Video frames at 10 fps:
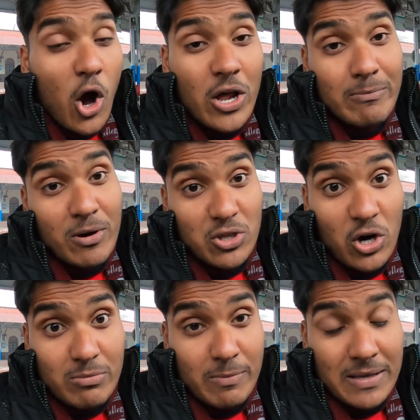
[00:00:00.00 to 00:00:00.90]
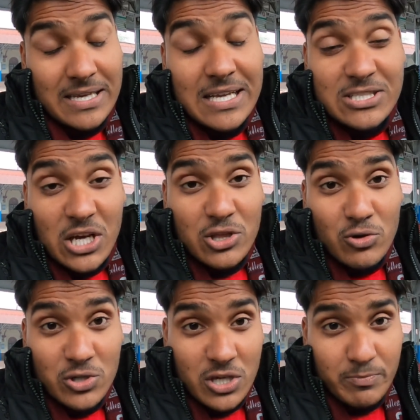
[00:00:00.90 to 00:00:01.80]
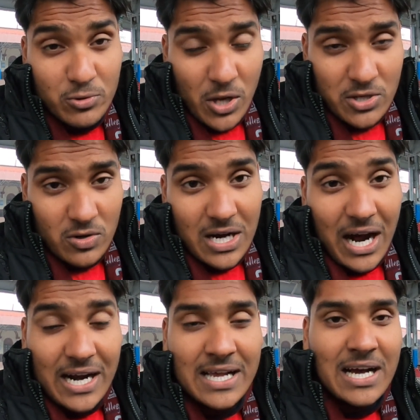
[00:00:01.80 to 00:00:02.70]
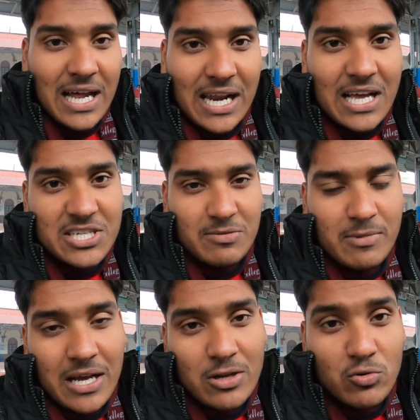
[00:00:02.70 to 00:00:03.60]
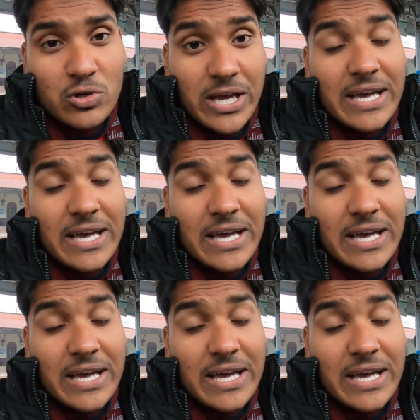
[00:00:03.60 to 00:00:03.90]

और एक बात और भी बात जानते हो ये पूरे जो कालका शिमला का रूट